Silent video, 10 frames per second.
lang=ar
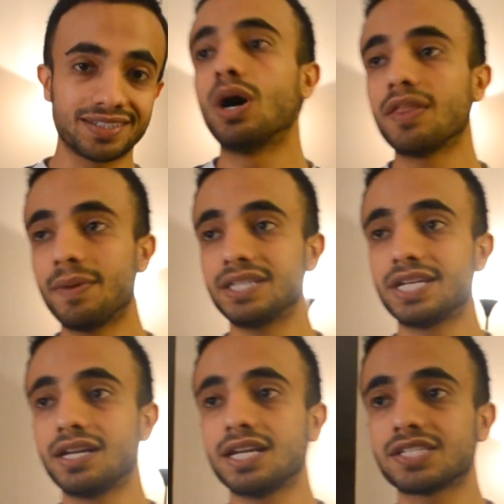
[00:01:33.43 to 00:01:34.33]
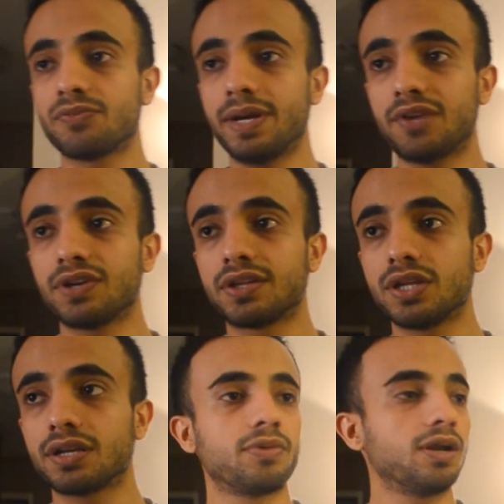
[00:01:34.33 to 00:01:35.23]
وهذا بعد شيء للاسف ما يعرف
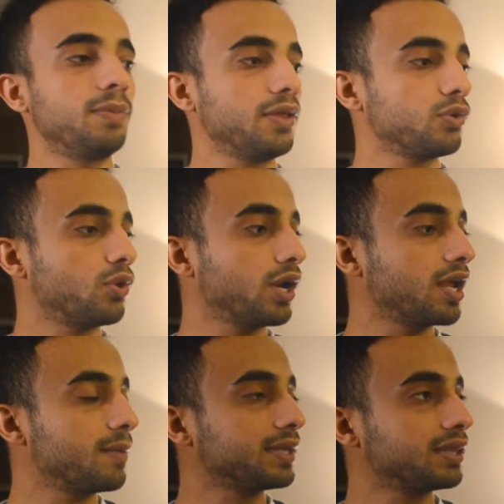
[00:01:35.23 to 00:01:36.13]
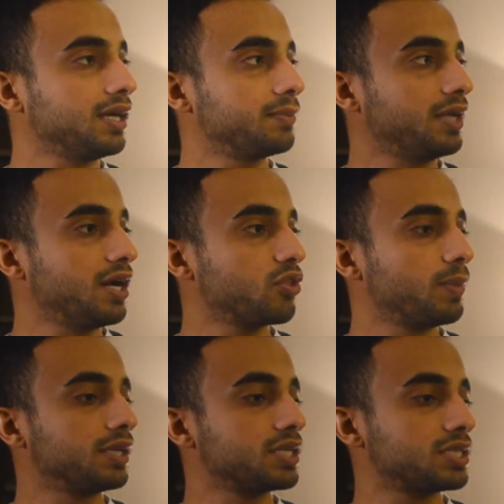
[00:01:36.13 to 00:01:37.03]
الكثير مثلا البعض يقول والله انا بطلع ابتعاث
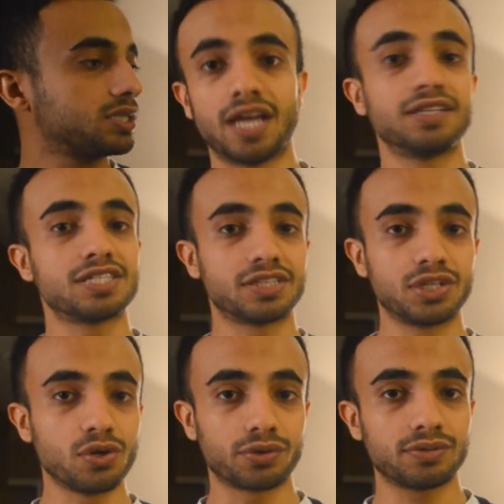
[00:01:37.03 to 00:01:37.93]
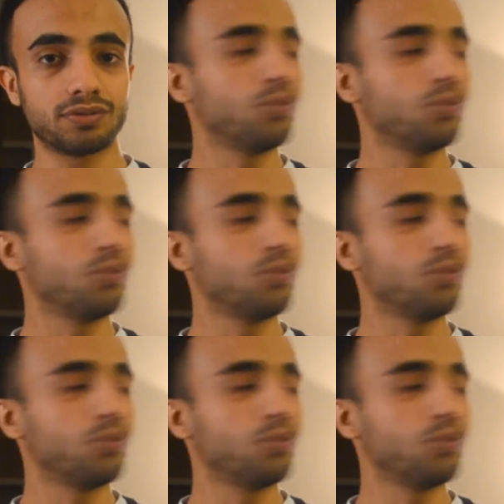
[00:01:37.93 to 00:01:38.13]
وبدرس هندسه ديكور